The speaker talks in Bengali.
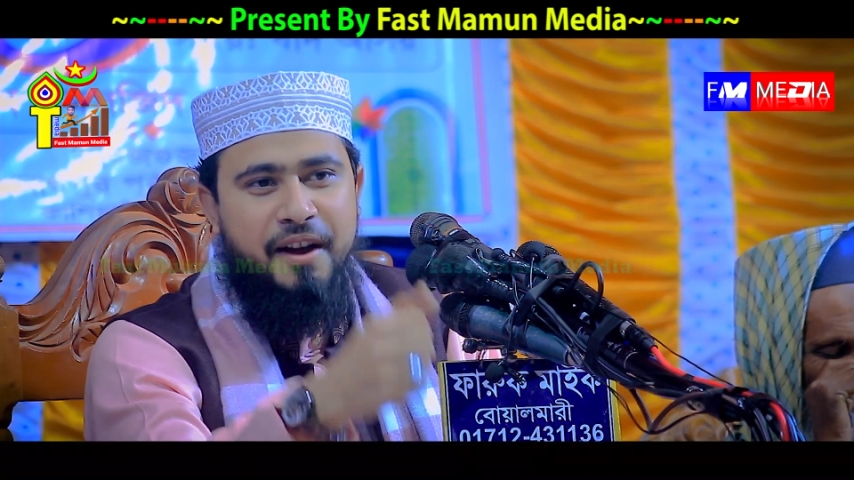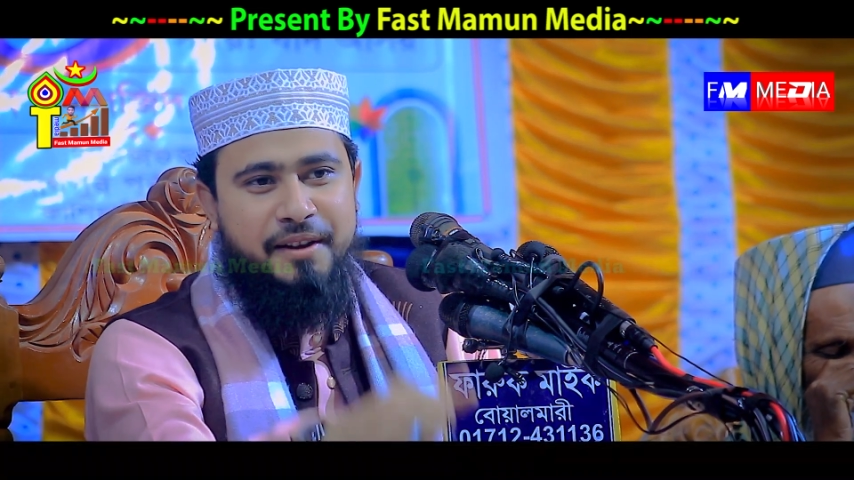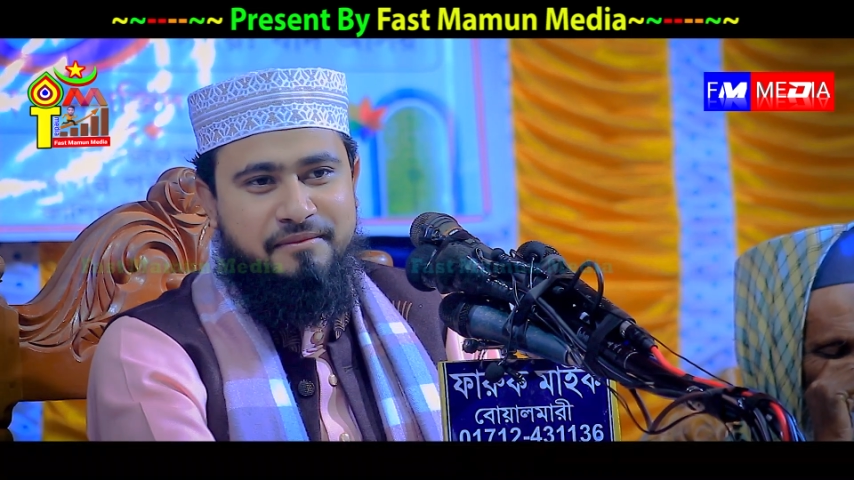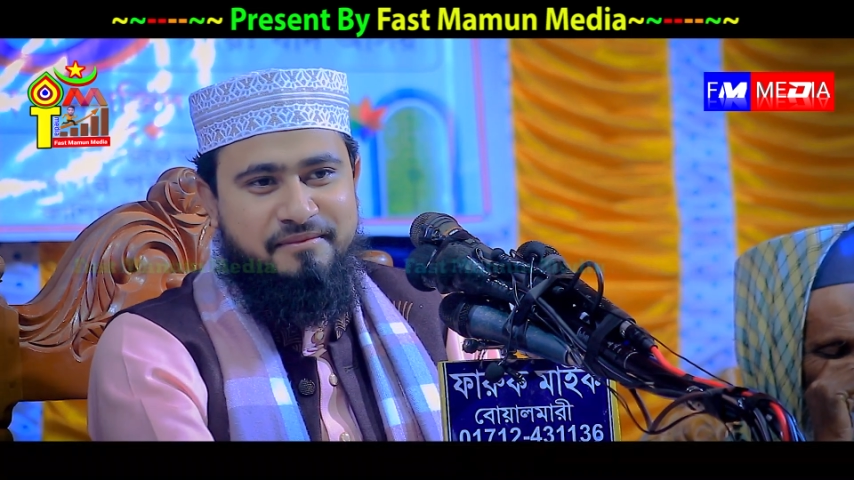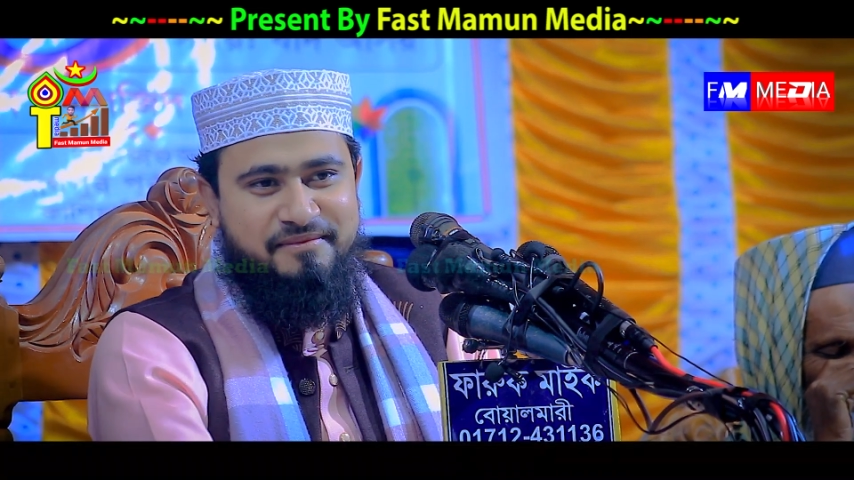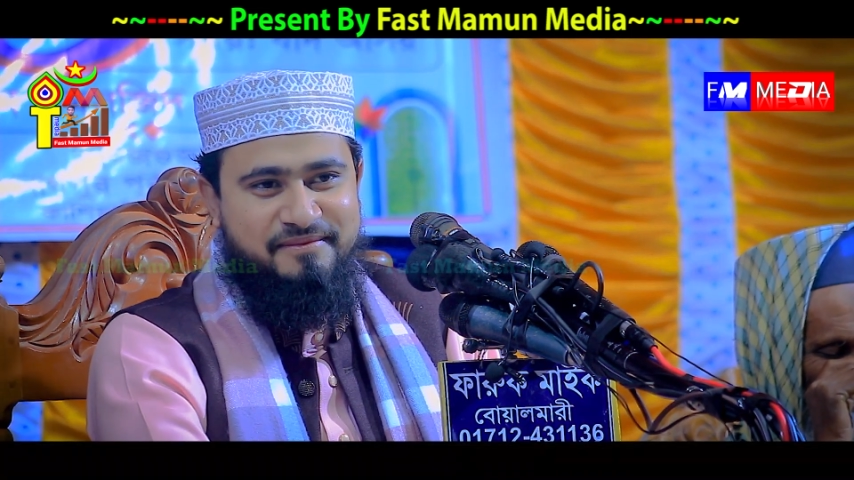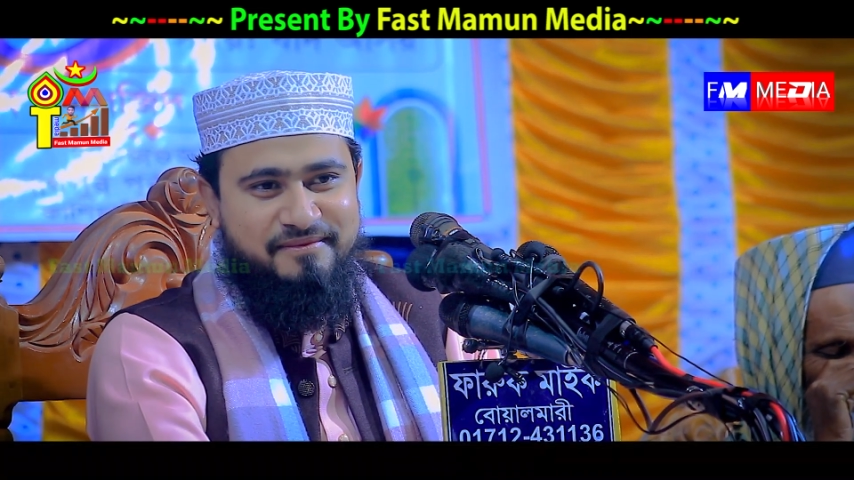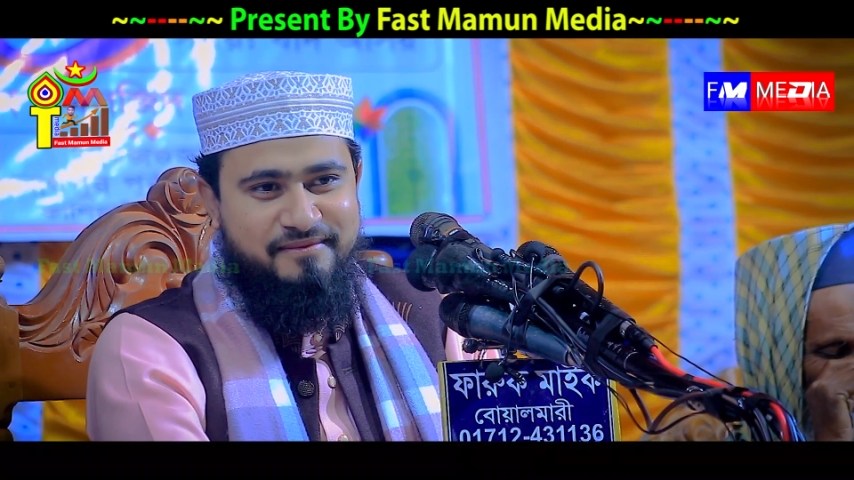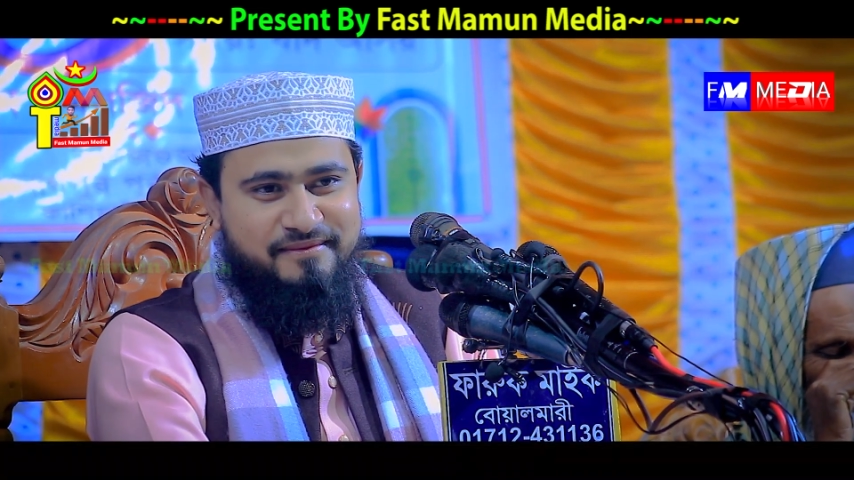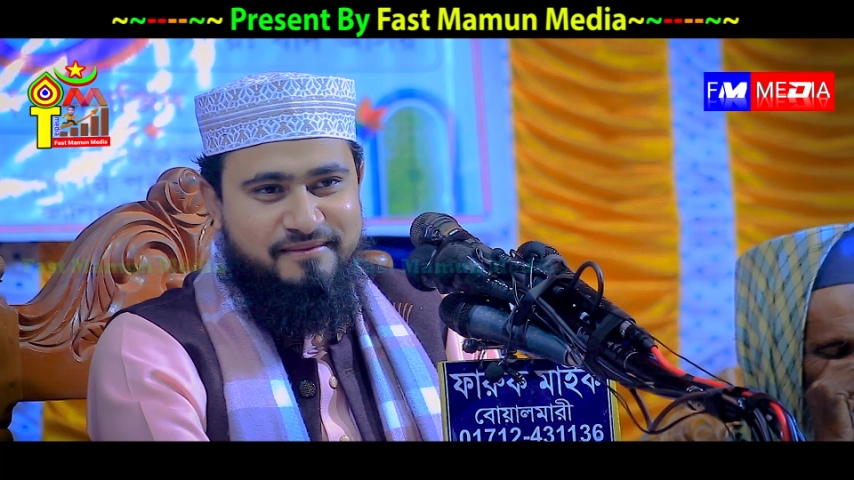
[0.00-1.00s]
হয়
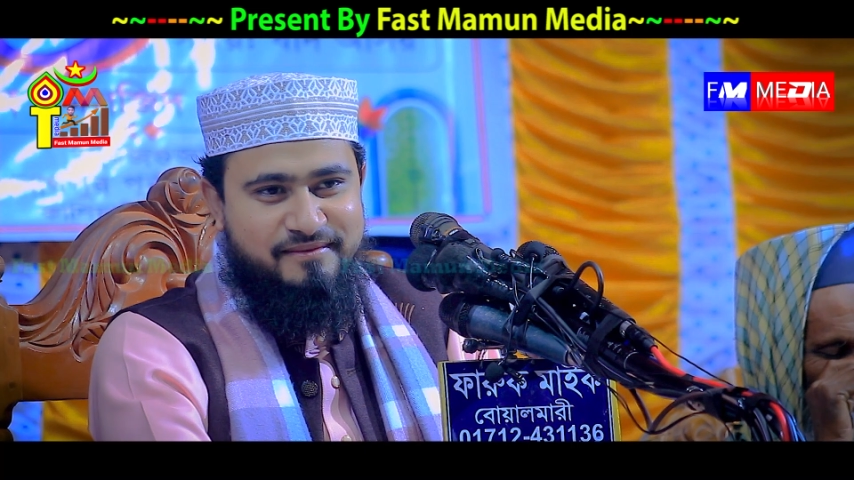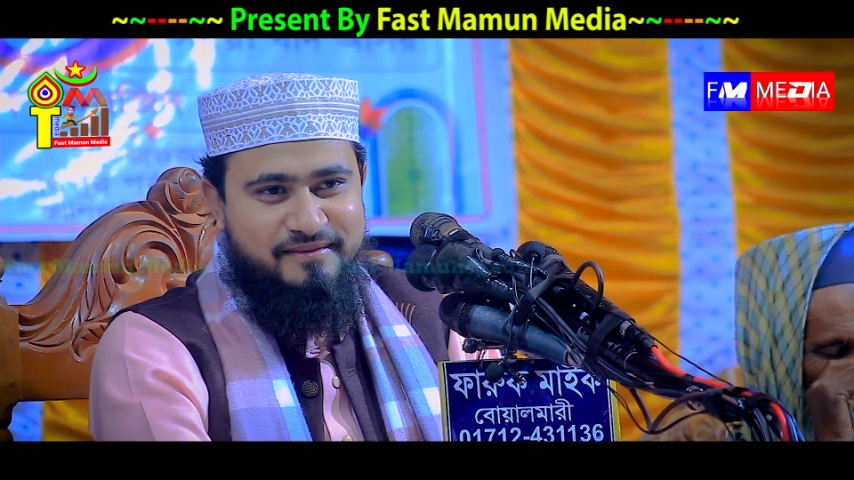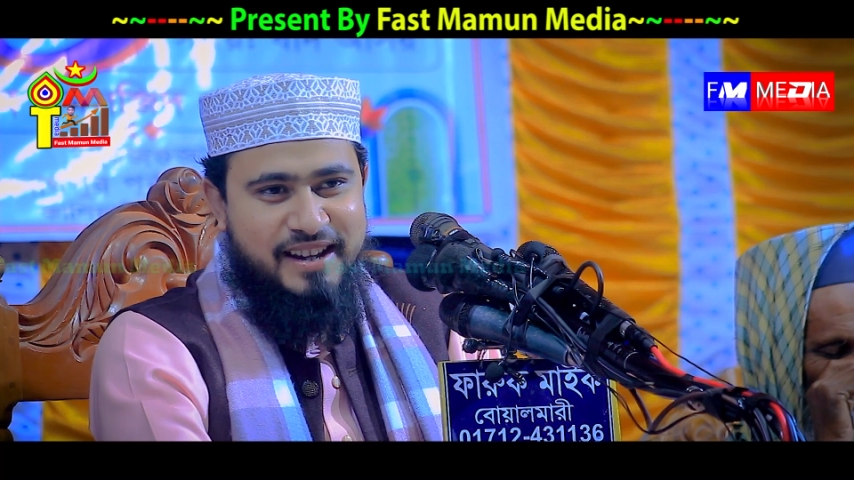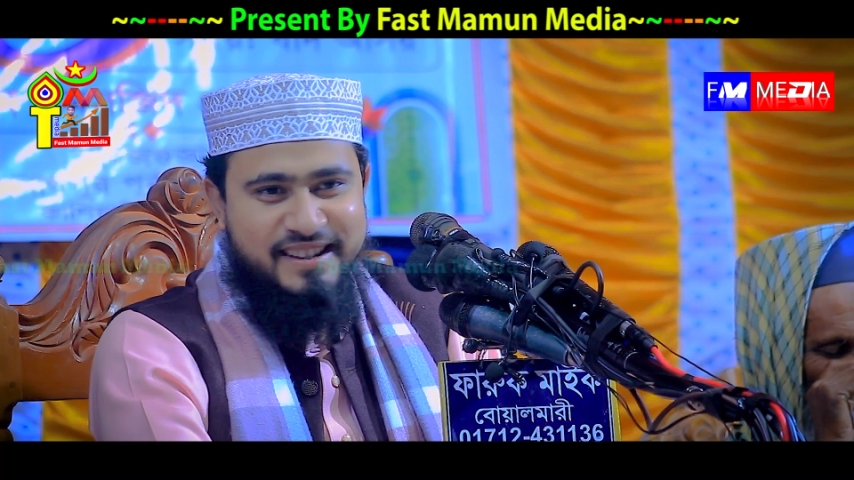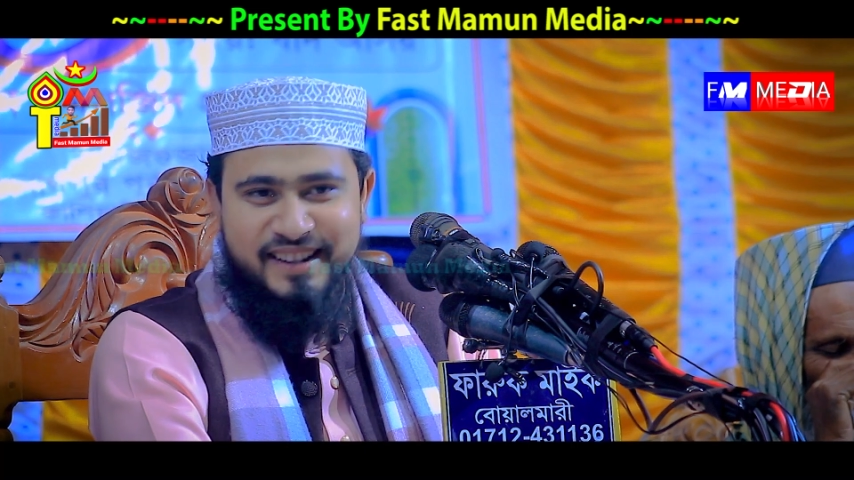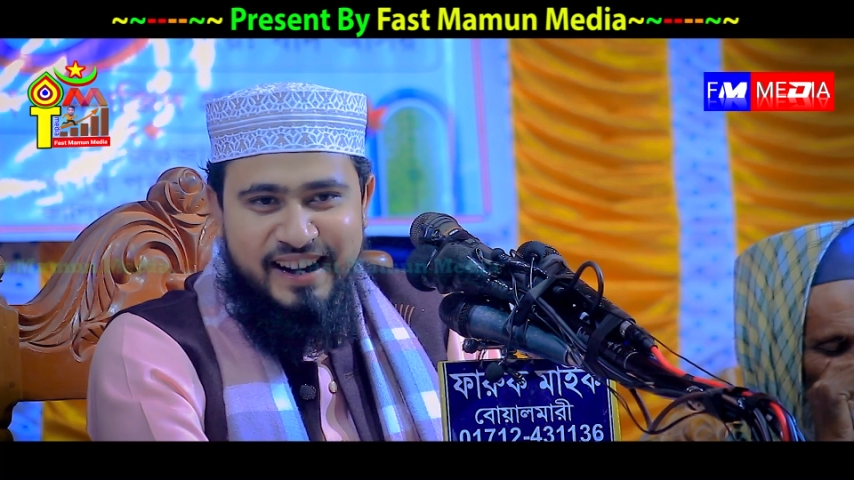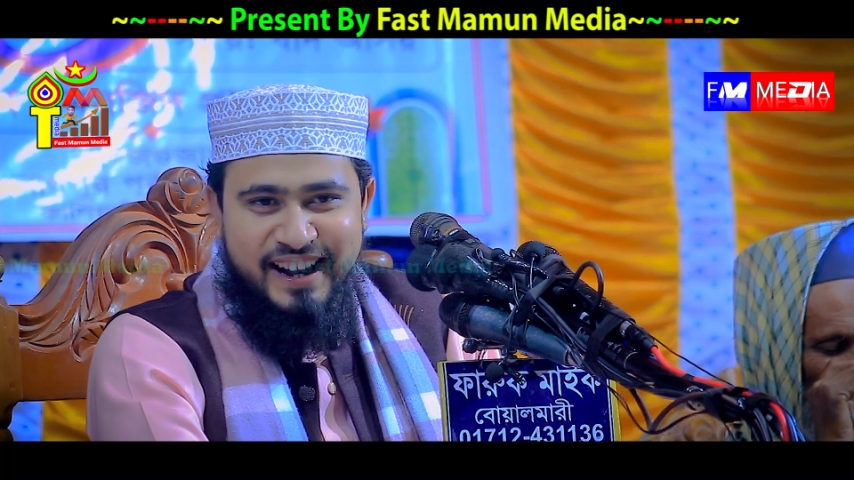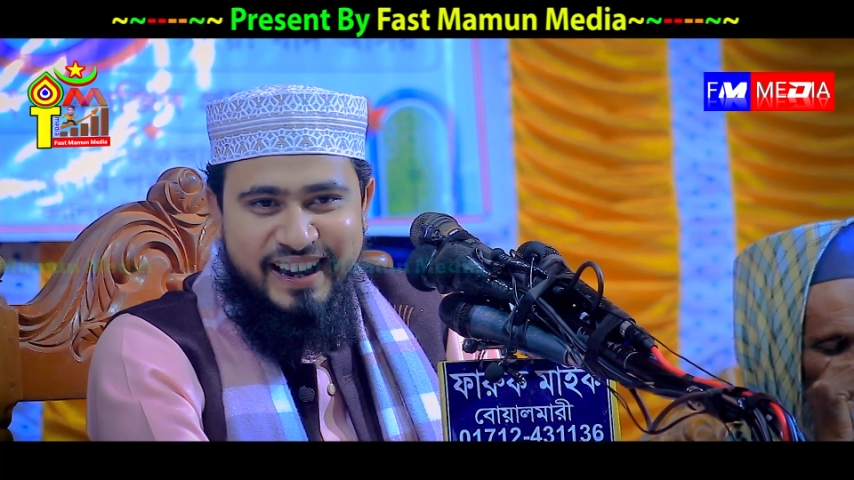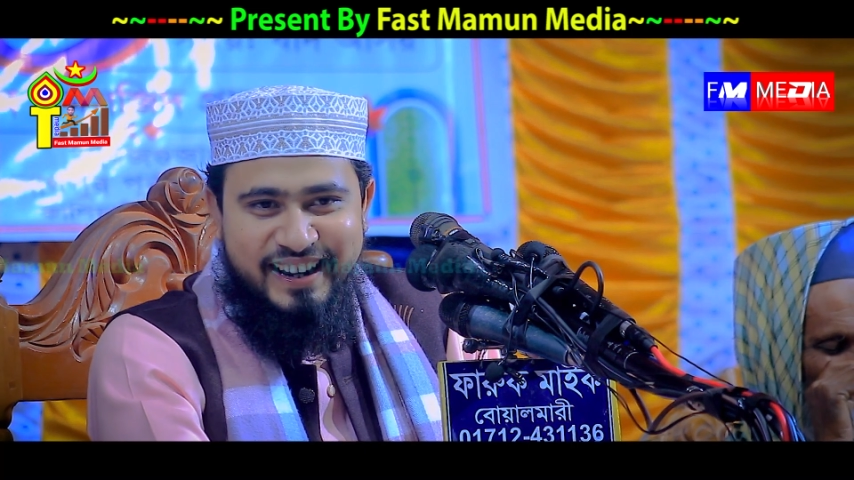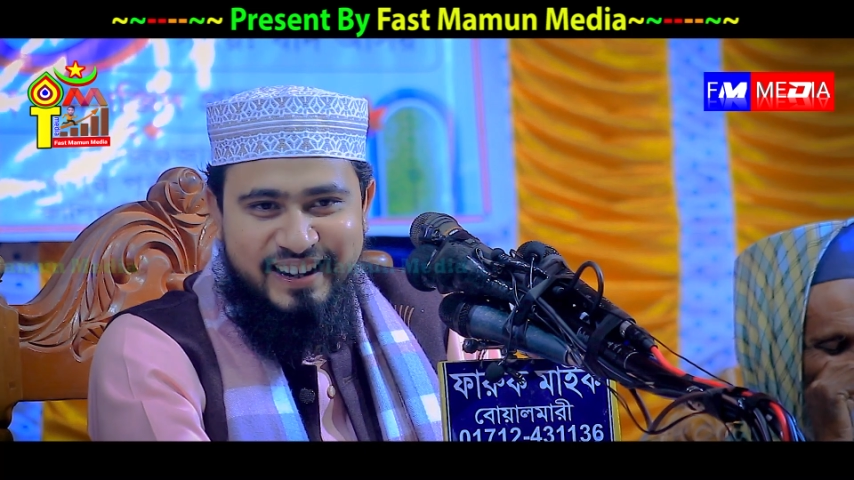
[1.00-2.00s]
আছে না নাই